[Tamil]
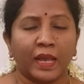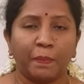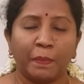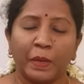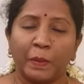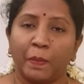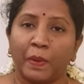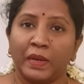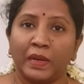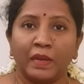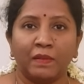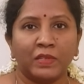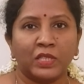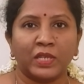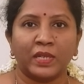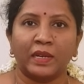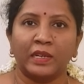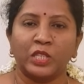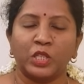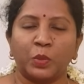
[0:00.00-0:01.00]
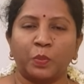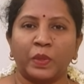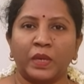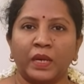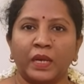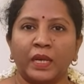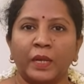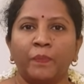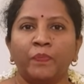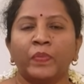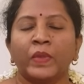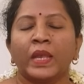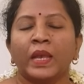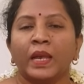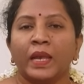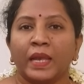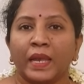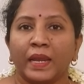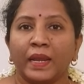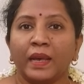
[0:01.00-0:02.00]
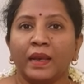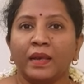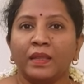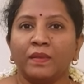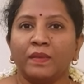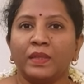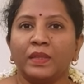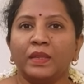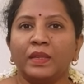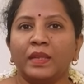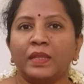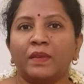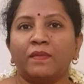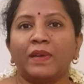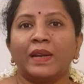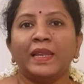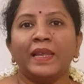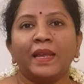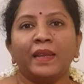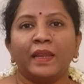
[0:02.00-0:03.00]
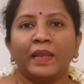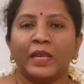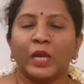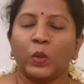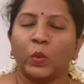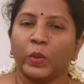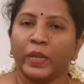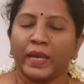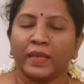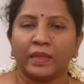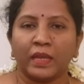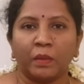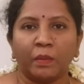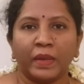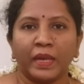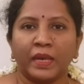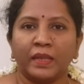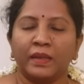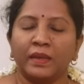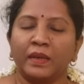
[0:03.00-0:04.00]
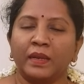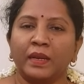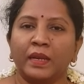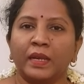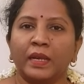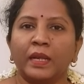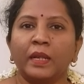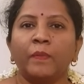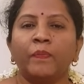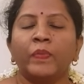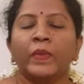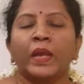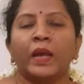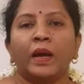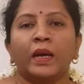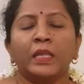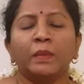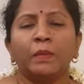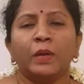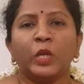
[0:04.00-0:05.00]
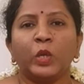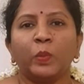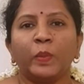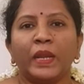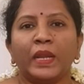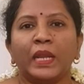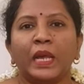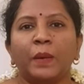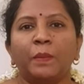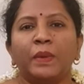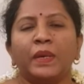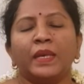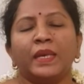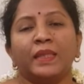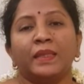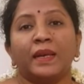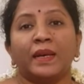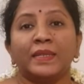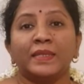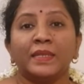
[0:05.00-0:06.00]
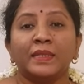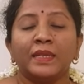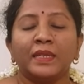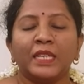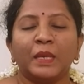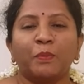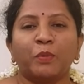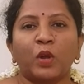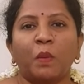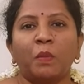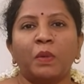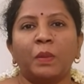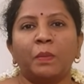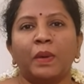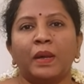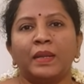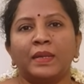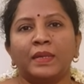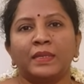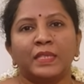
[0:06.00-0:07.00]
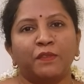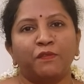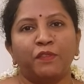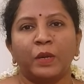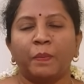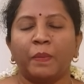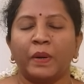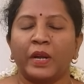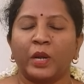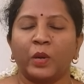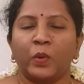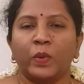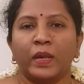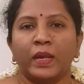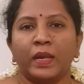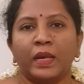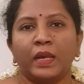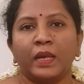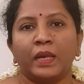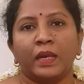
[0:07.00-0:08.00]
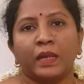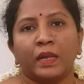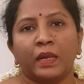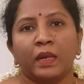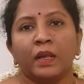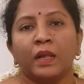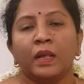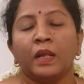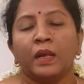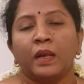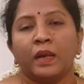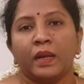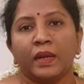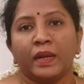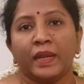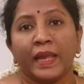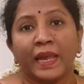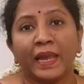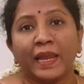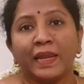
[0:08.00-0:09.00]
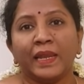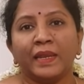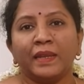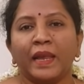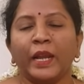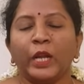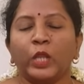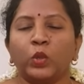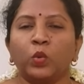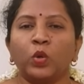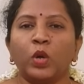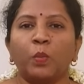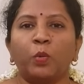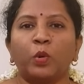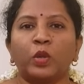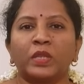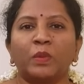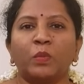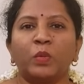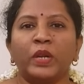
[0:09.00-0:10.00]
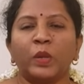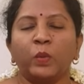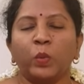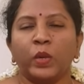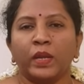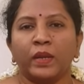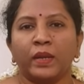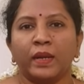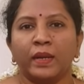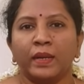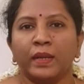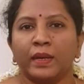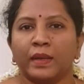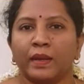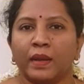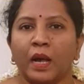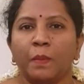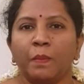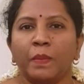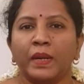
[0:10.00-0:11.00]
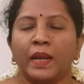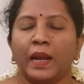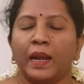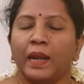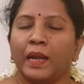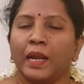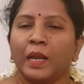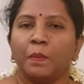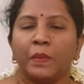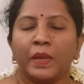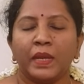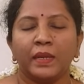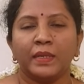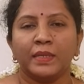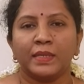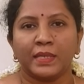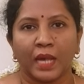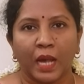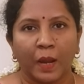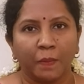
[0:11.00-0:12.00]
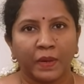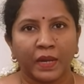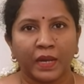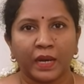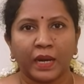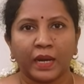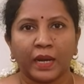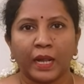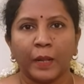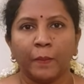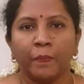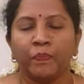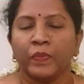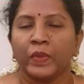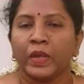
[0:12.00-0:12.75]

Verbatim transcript: நிறைய பேர் பல்லில் வச்சு கடிச்சுப்பாங்க ஏன்னா அது வந்து அந்த வலியை நீக்கக்கூடிய தன்மை அதுக்கு இருக்குது அது மட்டும் இல்லாமல் இந்த அசிடிட்டி ப்ராப்ளமால் சஃபர் பண்ணுறவங்க டெய்லி நைட் தூங்க போகிறதுக்கு முன்னாடி ஒரு ரெண்டு கிராம்பை நல்லா மென்று சாப்பிட்டாங்கன்னா